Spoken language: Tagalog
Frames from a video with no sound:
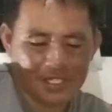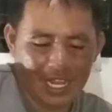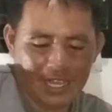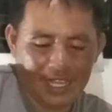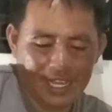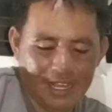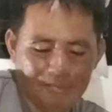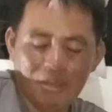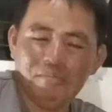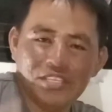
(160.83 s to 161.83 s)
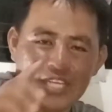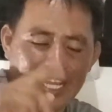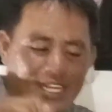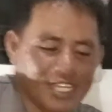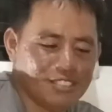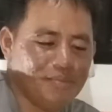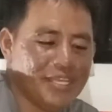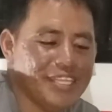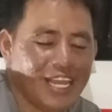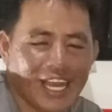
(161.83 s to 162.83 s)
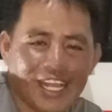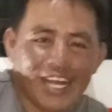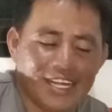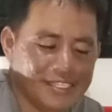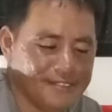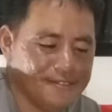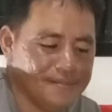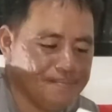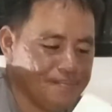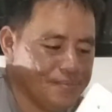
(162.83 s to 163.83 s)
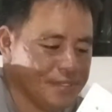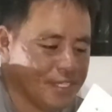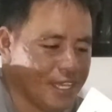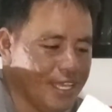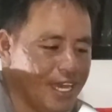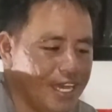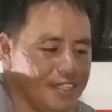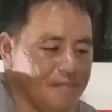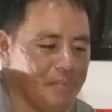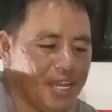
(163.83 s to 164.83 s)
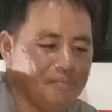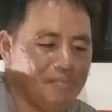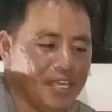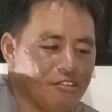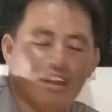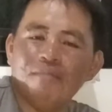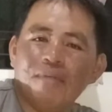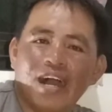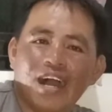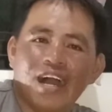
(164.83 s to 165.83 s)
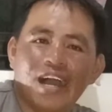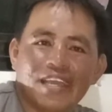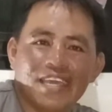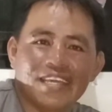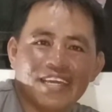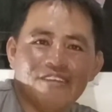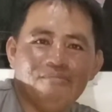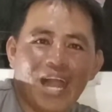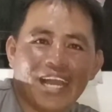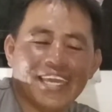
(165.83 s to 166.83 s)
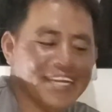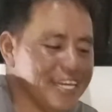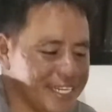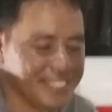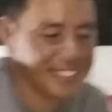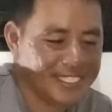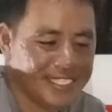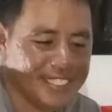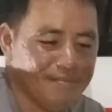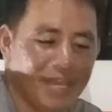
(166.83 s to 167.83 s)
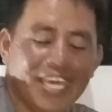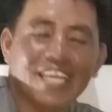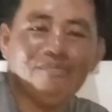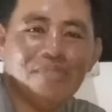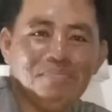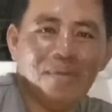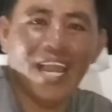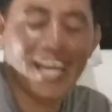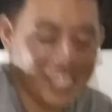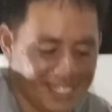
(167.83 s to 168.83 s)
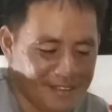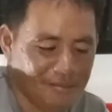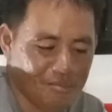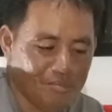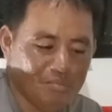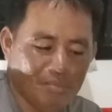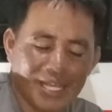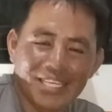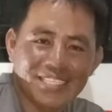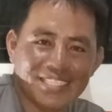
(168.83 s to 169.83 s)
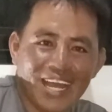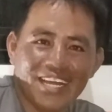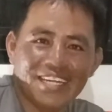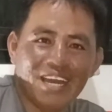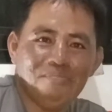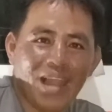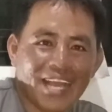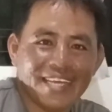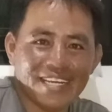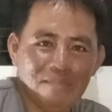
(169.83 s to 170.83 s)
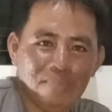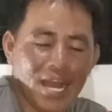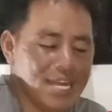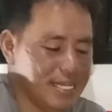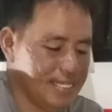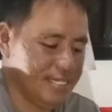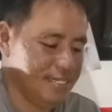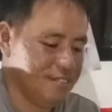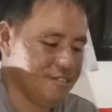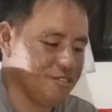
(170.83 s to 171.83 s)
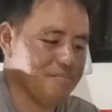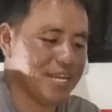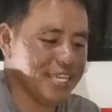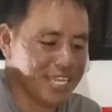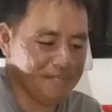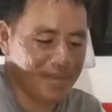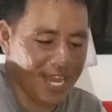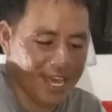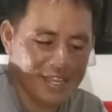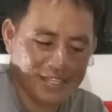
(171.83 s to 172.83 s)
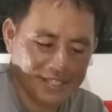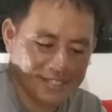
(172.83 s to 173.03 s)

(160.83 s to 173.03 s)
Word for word: Talagang pag may tsaga guys, may nilaga. Kaya hindi pala biro ang maging ano, vlogger. Mahirap din pala. Mangingisda ka na, vlogger ka pa. Sobrang hirap pala.